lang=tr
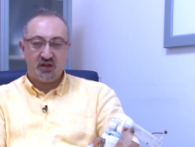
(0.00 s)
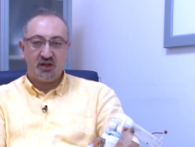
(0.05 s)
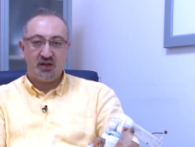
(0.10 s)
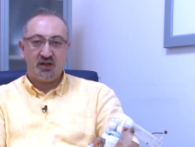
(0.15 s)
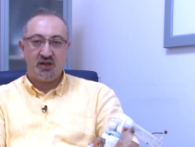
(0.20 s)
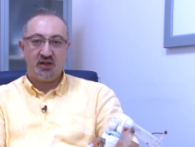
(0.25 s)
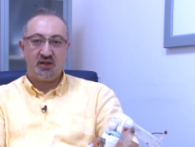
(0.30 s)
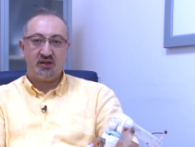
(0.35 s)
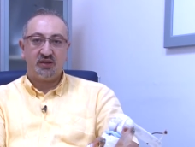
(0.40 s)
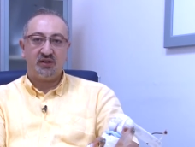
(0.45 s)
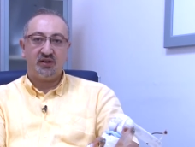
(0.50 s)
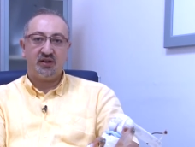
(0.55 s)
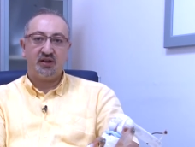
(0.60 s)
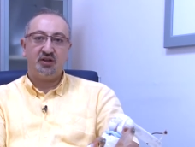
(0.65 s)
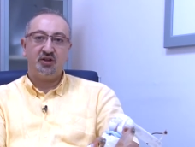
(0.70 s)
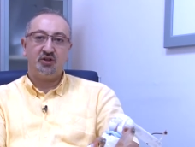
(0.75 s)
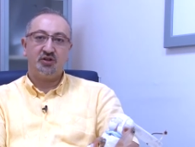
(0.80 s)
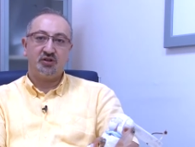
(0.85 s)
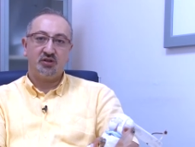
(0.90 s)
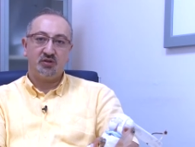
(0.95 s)
kaynaklanan
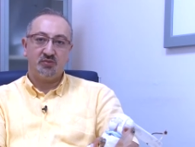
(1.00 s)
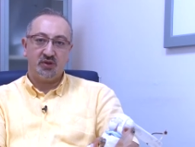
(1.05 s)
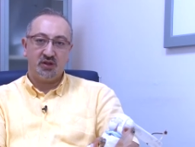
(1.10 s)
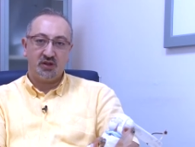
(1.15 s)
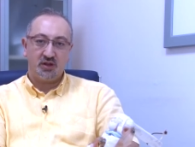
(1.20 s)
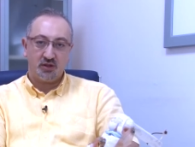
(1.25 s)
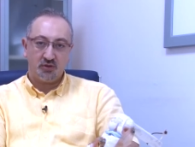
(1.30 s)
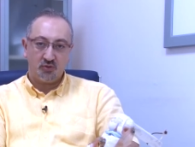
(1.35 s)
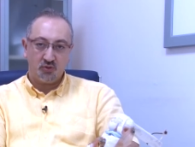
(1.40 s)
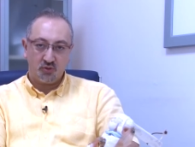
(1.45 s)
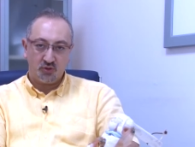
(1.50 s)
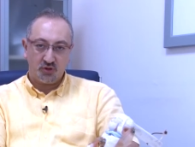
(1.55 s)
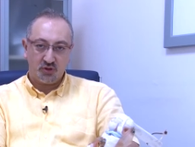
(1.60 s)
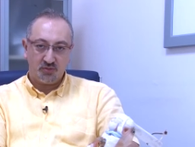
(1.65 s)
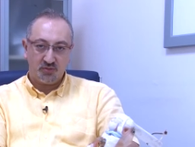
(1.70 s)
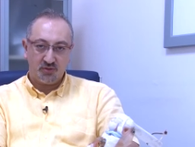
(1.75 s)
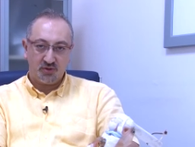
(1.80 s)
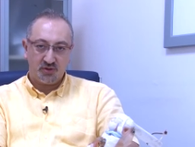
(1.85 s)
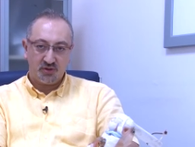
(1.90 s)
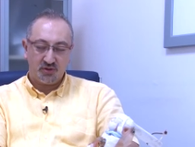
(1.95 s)
yırtılmalar
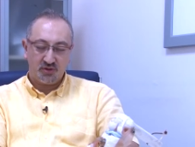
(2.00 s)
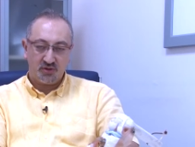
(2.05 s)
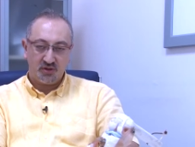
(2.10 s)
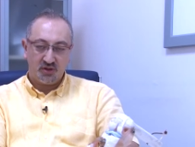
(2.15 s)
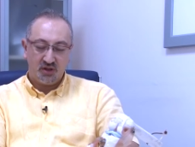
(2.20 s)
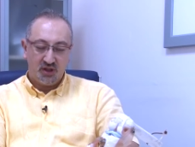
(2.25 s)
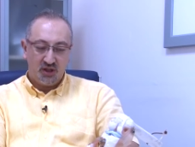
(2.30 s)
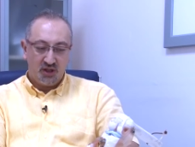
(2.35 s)
oluşabilir.